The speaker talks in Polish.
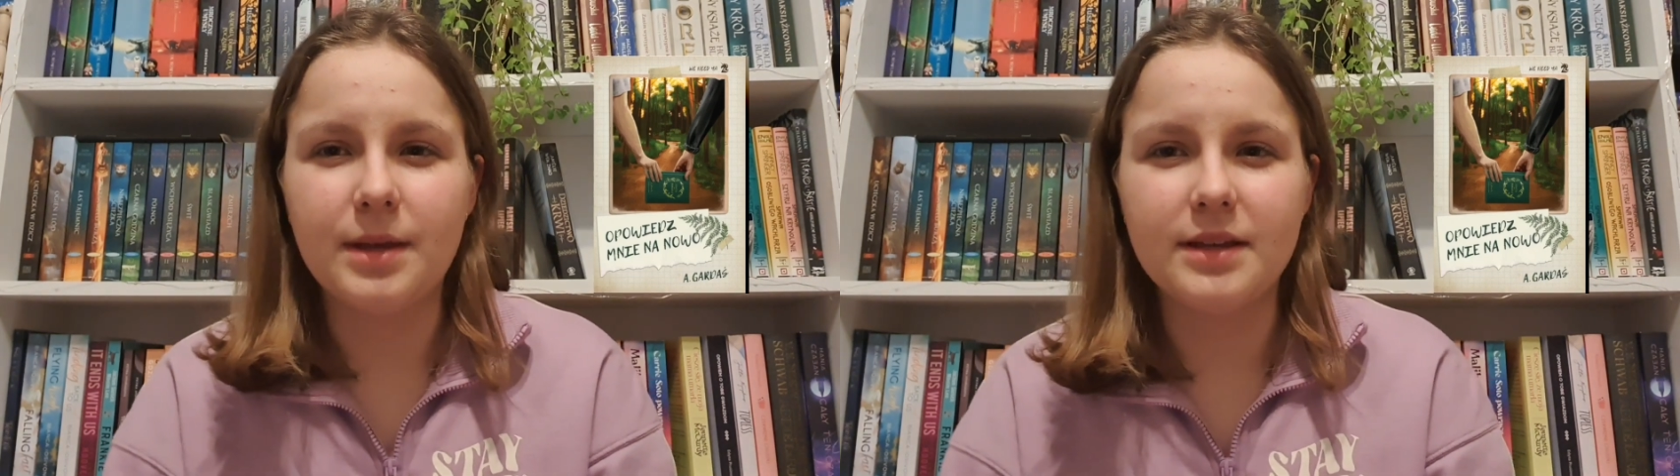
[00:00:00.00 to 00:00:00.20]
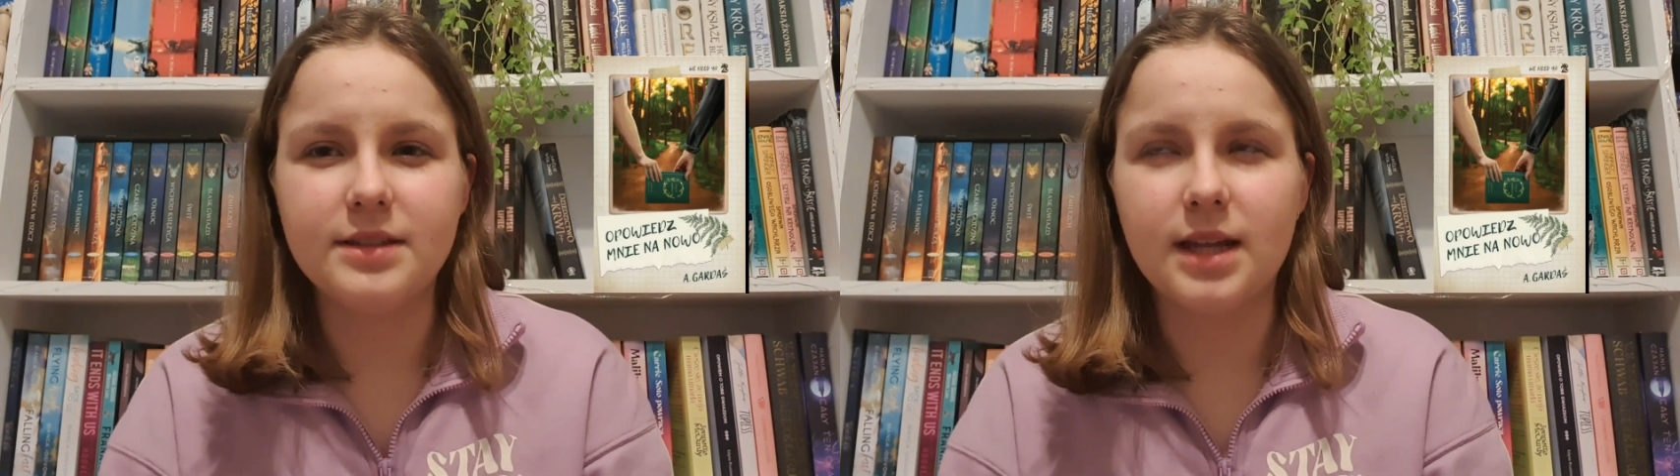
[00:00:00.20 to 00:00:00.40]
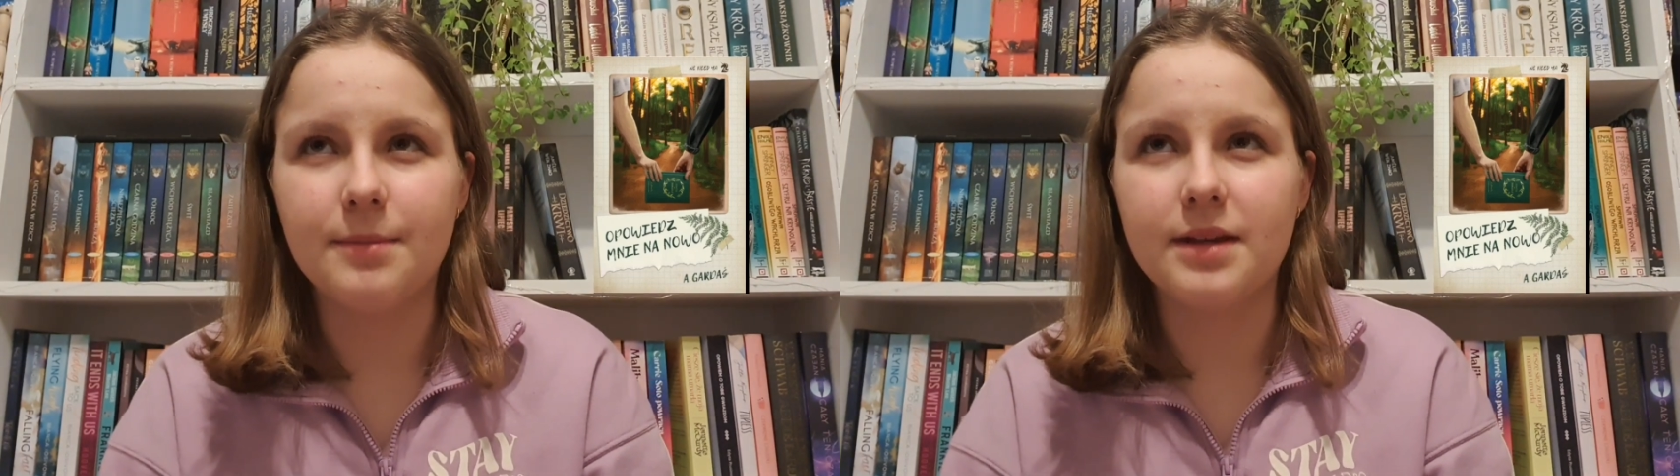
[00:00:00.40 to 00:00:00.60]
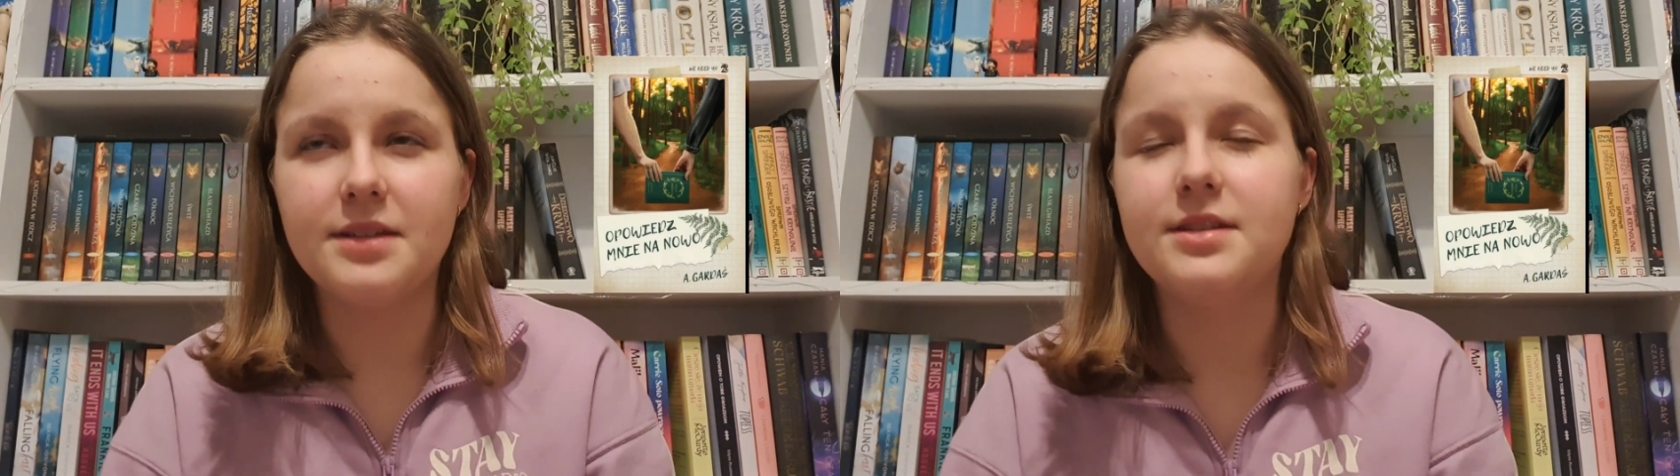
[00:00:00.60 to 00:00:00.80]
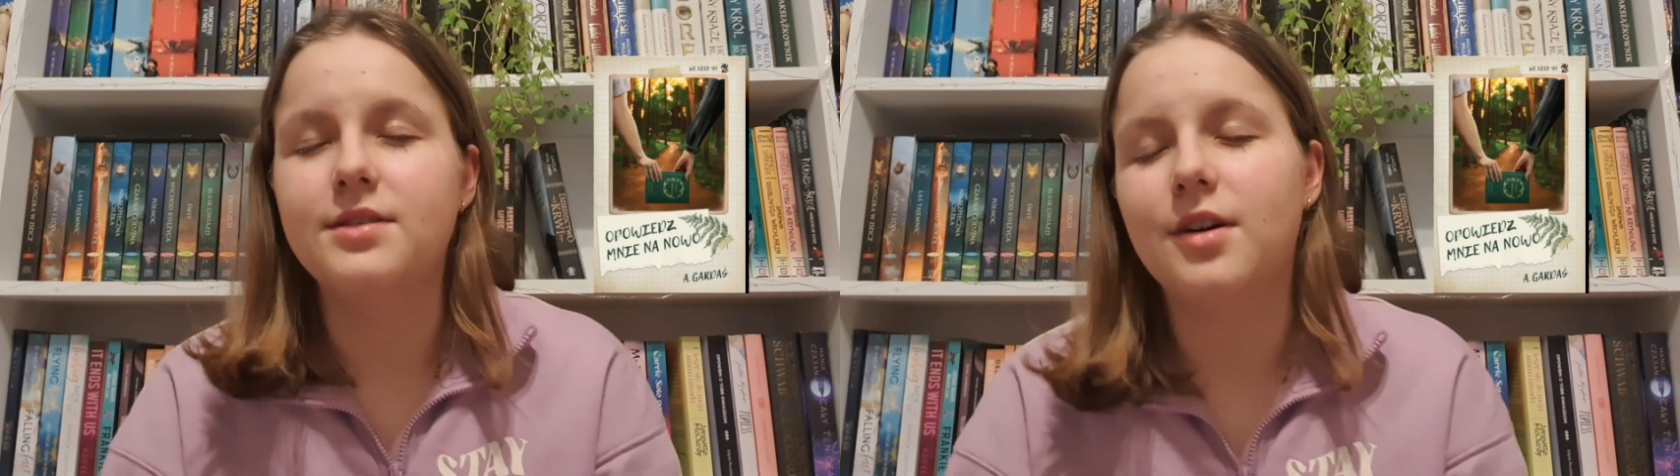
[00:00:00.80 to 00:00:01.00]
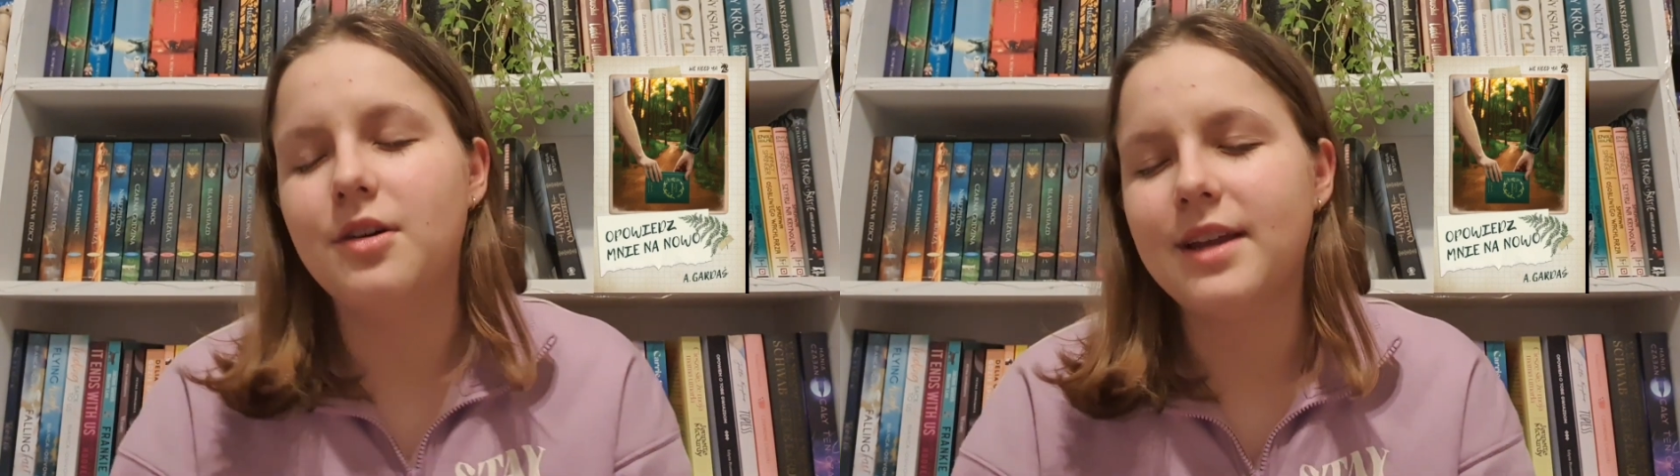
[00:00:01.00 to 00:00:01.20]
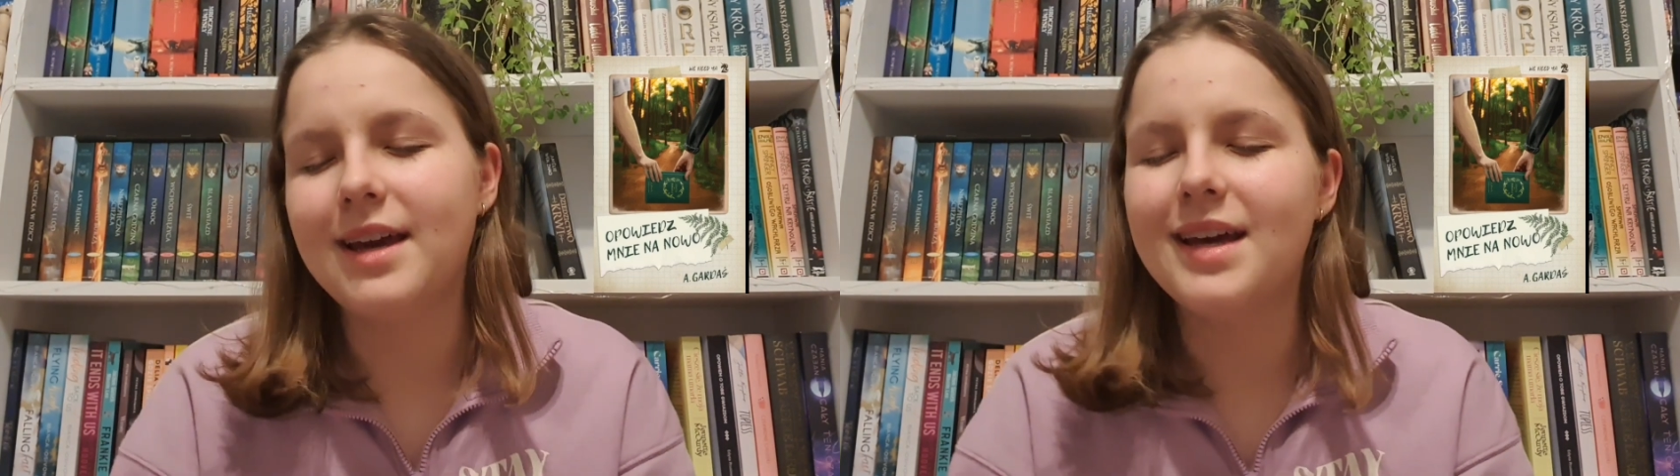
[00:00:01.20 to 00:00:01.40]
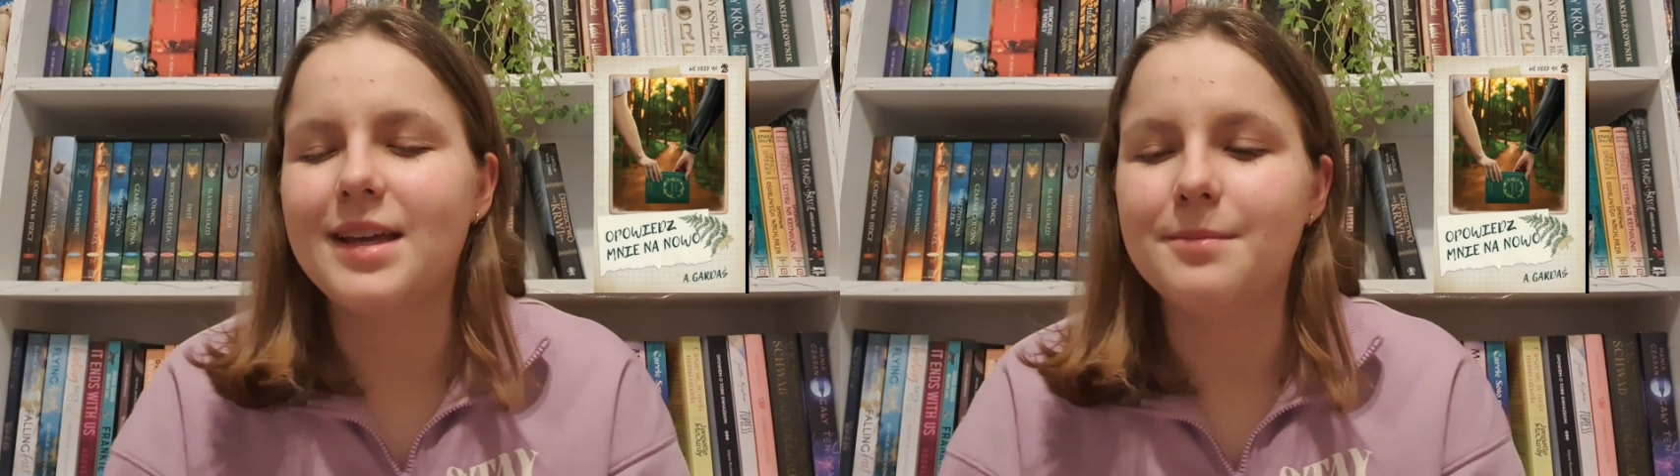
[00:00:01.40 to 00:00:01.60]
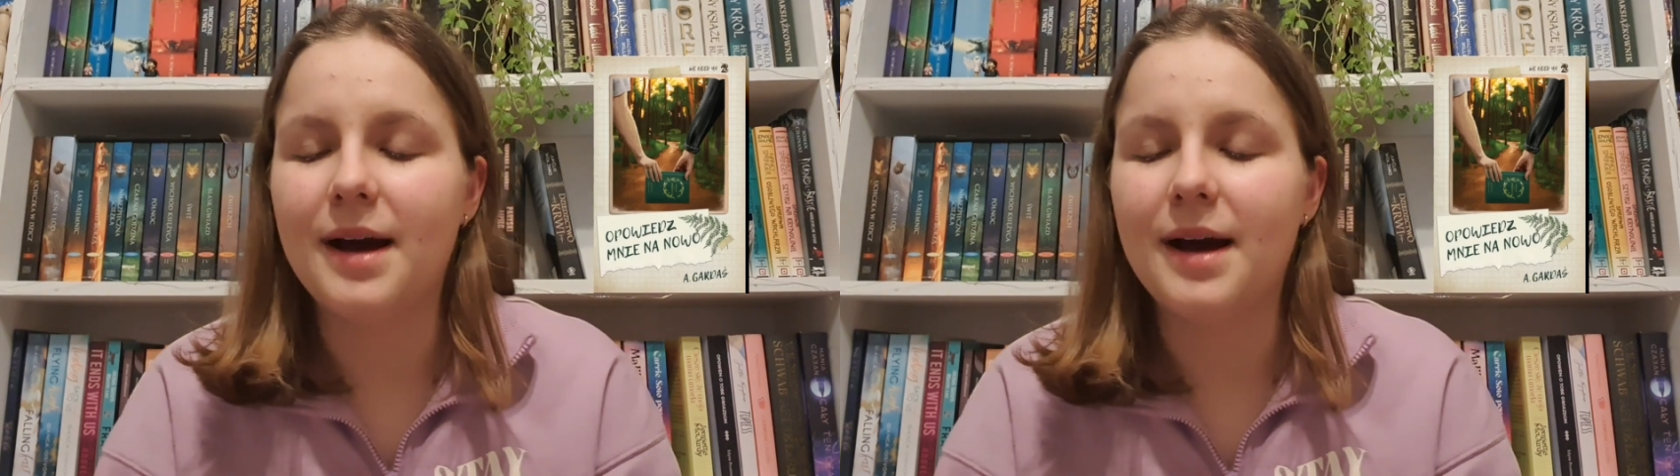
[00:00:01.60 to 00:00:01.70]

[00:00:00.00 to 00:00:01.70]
jakieś tam historie i